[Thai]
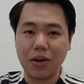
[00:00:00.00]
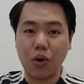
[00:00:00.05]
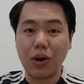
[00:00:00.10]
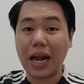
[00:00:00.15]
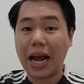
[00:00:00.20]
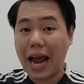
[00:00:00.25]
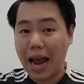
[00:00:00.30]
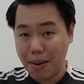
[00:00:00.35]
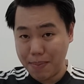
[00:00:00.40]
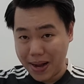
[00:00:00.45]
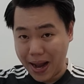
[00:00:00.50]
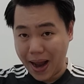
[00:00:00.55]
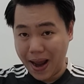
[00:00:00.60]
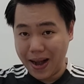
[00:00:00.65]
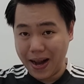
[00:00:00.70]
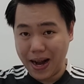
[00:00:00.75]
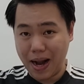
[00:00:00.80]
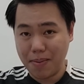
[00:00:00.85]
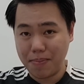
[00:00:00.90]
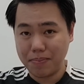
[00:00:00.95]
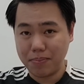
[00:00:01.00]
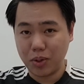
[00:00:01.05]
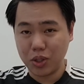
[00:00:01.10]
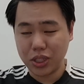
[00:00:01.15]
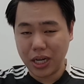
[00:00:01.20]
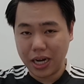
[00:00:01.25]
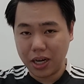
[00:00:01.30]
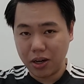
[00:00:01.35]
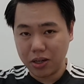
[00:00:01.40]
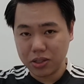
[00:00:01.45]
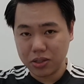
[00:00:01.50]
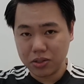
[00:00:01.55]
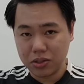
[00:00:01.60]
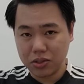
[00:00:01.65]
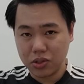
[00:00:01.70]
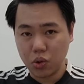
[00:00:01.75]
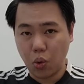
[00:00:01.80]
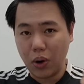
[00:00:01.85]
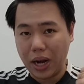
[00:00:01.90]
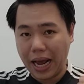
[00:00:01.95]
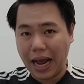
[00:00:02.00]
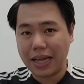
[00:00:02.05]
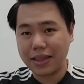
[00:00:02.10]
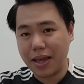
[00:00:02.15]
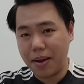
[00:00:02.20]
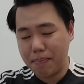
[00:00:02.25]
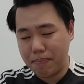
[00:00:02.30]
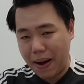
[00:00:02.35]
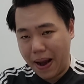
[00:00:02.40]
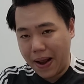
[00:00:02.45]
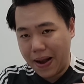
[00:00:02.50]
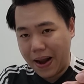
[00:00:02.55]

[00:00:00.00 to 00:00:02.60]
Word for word: ลดราคาไม่ได้นะครับ เพราะฉะนั้นก็โดนราคาเต็มไป